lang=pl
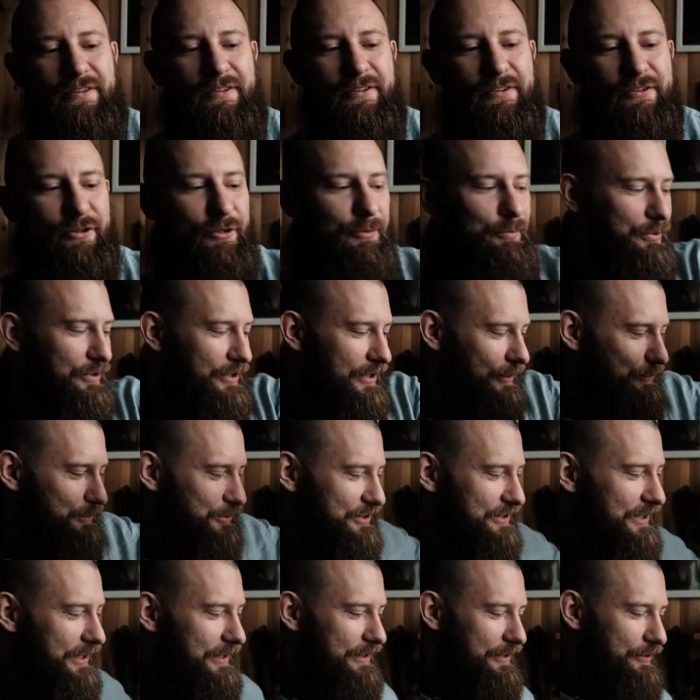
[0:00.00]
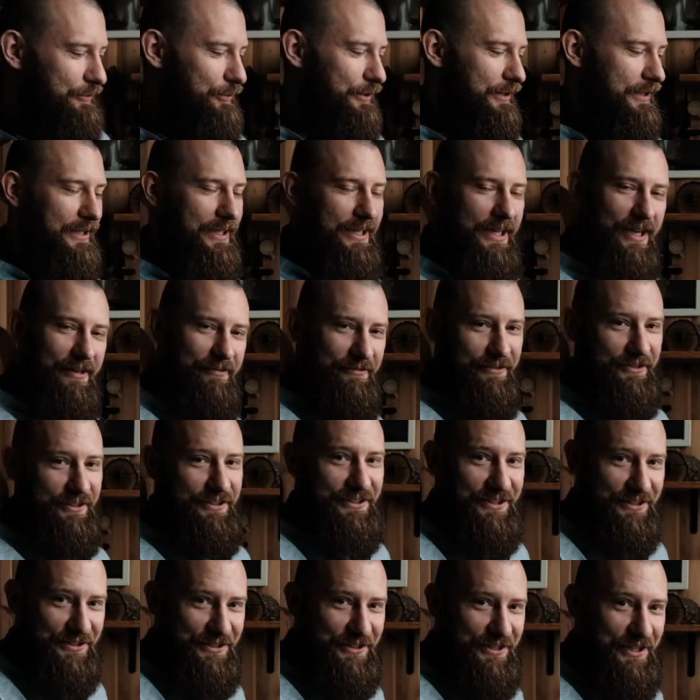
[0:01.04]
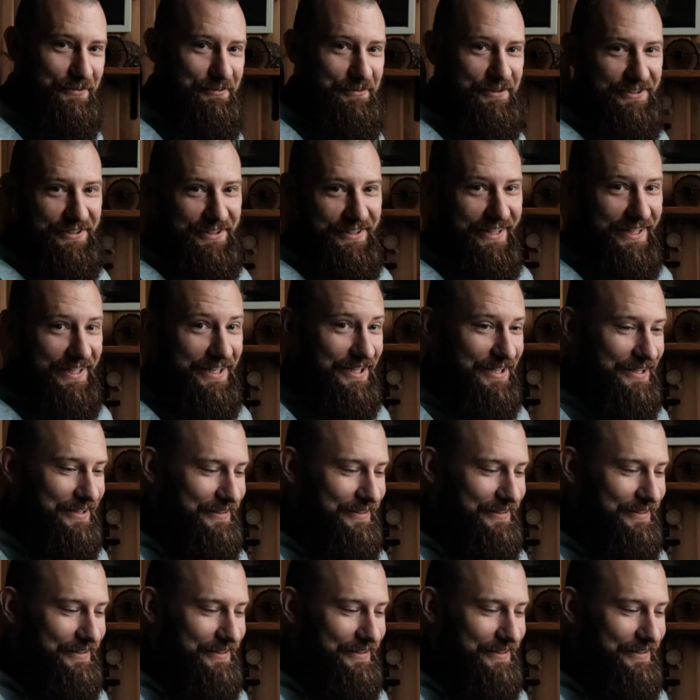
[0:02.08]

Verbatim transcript: dopijam ostatni łyk kawy i zaczynamy zadanie.